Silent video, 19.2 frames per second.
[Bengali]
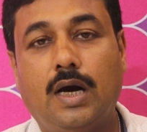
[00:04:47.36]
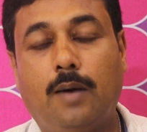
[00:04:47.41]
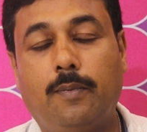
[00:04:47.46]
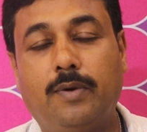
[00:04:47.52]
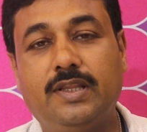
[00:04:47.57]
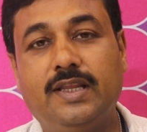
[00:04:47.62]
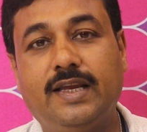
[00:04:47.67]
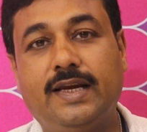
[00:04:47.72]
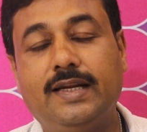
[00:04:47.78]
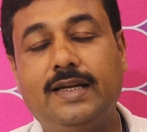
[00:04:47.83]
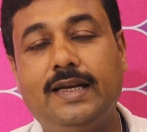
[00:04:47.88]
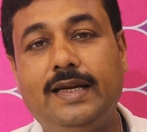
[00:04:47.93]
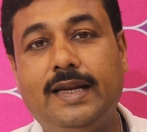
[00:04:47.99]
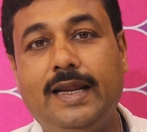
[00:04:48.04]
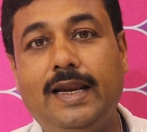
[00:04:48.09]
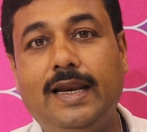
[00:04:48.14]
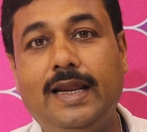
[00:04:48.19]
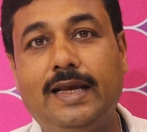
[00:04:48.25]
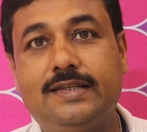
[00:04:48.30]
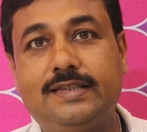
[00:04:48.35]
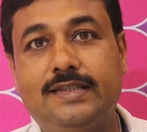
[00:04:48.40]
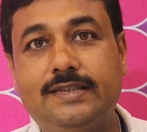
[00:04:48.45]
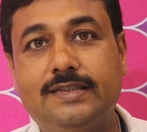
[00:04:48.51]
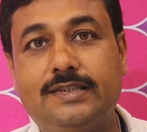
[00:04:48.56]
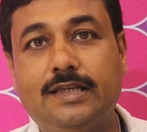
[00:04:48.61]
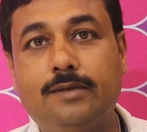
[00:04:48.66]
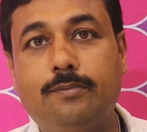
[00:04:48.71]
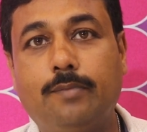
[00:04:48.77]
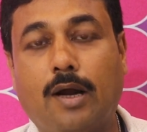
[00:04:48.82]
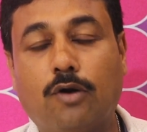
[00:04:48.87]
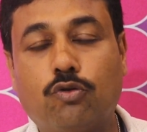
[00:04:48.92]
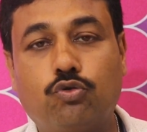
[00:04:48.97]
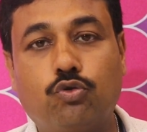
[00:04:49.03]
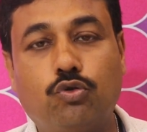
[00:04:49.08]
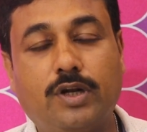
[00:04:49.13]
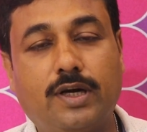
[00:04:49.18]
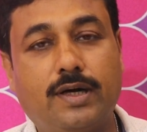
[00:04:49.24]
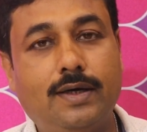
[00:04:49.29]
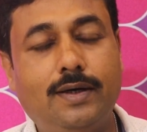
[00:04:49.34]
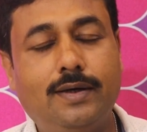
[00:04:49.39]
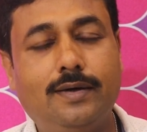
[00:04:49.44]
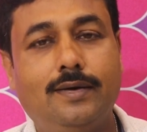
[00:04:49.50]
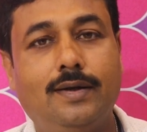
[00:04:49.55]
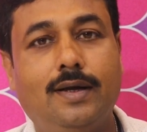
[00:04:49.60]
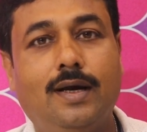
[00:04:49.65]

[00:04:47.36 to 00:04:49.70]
আমাদের এখানে নেল এক্সটেনশন বারোশো টাকা